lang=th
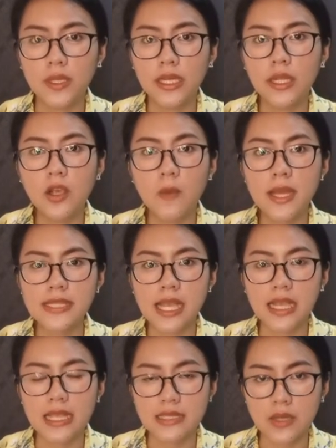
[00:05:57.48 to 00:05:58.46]
นหนึ่งก็มาจา
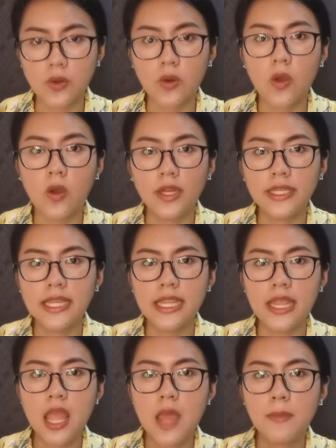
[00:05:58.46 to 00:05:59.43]
กเกษตรกรที่
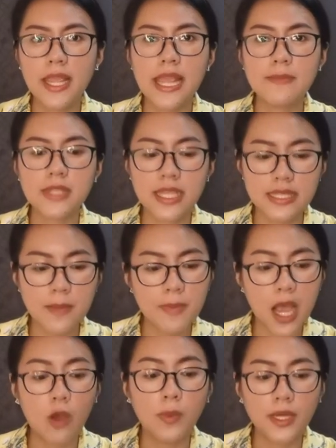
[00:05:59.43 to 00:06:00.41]
พยายามที่จะ
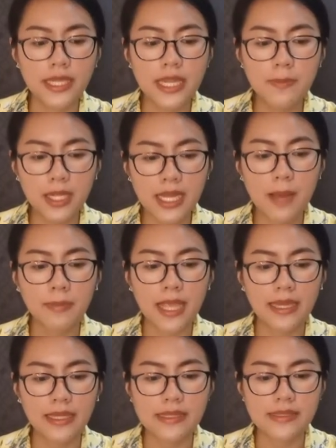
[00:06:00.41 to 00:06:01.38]
เผาพื้นที่เพื่อทำ
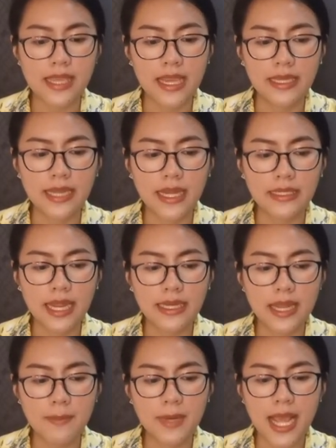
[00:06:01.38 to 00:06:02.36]
การเกษตร ดังนั้น
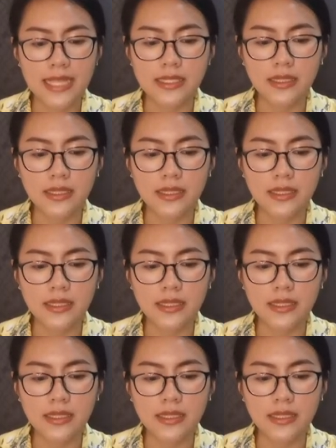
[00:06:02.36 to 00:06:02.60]
เนี่ยมันอาจ